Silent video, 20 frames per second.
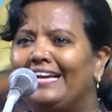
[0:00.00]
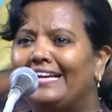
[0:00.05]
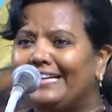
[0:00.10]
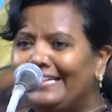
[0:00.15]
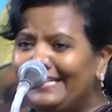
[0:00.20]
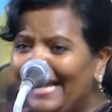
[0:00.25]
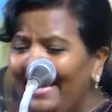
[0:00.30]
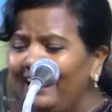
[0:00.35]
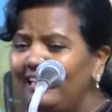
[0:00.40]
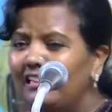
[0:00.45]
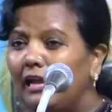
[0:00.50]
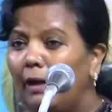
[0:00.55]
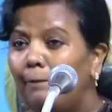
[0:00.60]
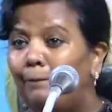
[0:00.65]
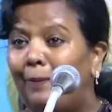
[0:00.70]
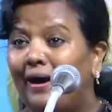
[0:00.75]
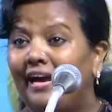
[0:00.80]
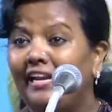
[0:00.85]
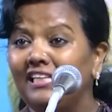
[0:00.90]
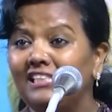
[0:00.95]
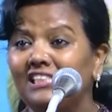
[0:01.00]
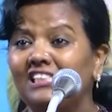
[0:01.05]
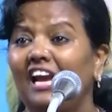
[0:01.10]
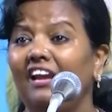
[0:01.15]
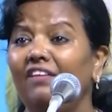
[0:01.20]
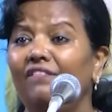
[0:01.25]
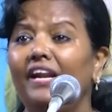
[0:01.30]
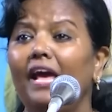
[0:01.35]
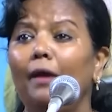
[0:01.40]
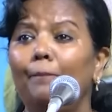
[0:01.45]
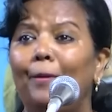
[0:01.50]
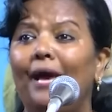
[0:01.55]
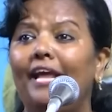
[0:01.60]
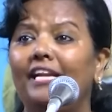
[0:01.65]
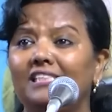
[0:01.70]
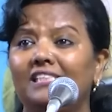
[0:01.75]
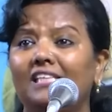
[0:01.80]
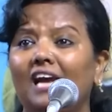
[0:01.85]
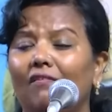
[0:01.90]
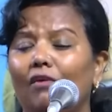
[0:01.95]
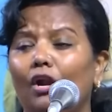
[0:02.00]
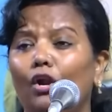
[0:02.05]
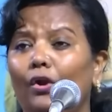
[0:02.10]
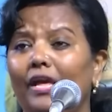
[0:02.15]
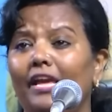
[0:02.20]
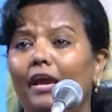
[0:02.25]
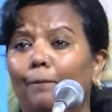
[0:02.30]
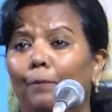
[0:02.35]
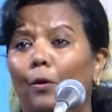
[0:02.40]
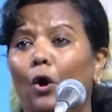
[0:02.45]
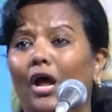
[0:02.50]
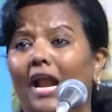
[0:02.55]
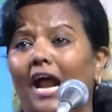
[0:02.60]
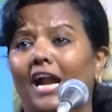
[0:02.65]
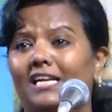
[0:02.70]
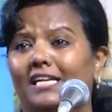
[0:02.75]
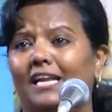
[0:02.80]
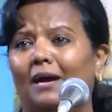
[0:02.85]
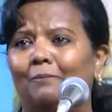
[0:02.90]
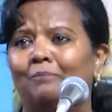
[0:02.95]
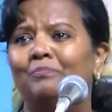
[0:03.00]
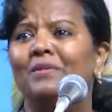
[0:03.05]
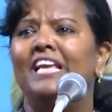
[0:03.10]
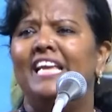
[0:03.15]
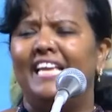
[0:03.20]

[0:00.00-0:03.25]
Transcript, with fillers: கிடைத்த பரிசை விட பெருசு அவளுடைய போராட்டம்